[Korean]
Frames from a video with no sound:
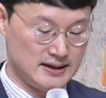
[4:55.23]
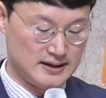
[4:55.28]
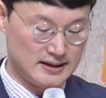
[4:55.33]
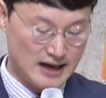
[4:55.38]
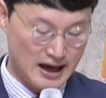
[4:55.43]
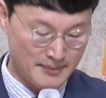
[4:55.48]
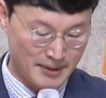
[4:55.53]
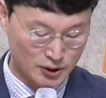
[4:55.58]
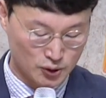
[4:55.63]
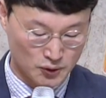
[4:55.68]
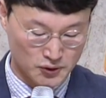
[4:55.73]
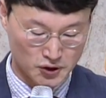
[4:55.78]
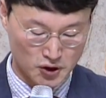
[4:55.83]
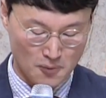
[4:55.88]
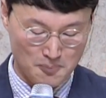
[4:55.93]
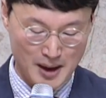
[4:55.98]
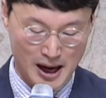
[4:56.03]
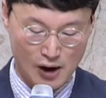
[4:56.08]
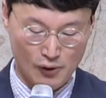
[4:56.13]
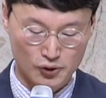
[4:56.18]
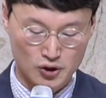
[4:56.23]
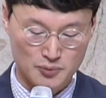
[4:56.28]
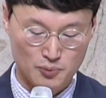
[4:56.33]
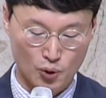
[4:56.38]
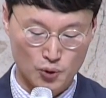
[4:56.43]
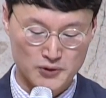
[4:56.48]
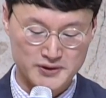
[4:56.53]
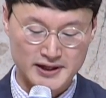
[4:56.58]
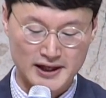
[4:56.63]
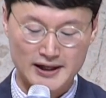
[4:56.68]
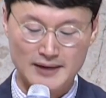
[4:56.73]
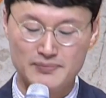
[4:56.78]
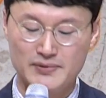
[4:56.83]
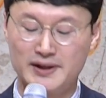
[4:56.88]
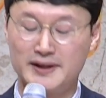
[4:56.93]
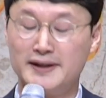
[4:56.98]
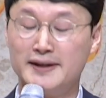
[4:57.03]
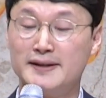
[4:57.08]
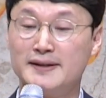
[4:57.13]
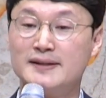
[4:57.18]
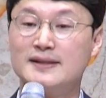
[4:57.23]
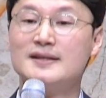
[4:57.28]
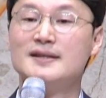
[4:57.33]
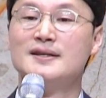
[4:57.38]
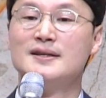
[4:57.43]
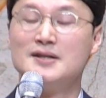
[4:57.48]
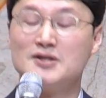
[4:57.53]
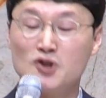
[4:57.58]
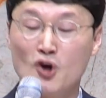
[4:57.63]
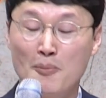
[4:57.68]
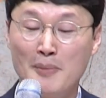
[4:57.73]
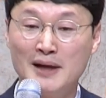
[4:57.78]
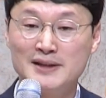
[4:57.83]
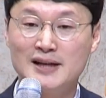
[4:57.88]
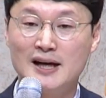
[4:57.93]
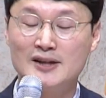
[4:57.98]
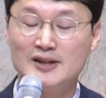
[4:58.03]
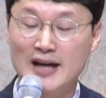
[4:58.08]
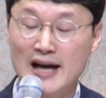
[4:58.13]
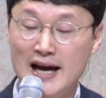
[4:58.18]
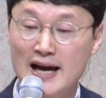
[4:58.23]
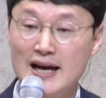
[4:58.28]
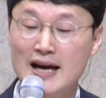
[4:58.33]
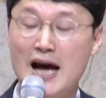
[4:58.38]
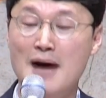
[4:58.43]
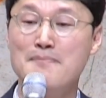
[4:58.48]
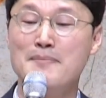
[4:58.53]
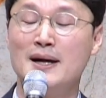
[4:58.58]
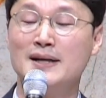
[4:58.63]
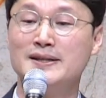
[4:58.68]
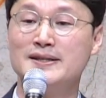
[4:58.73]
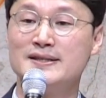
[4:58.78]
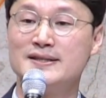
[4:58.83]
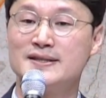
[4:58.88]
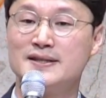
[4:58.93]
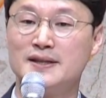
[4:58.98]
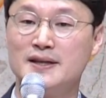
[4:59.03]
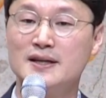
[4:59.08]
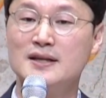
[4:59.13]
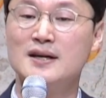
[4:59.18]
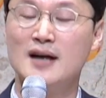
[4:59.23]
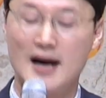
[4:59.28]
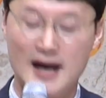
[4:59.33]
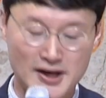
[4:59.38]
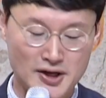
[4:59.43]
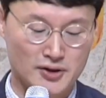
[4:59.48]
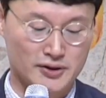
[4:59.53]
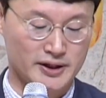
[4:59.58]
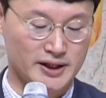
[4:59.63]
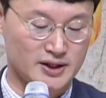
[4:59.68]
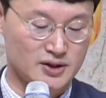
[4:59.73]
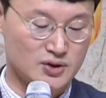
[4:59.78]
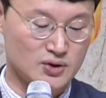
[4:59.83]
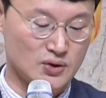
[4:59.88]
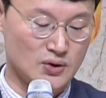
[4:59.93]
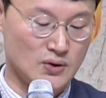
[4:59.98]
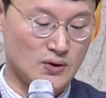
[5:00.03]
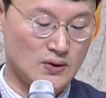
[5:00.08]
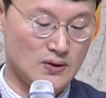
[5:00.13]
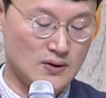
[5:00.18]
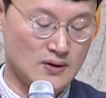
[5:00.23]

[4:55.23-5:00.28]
아마도 그런 바울을 보는 사람들은 저마다 다 한마디씩 하였겠죠.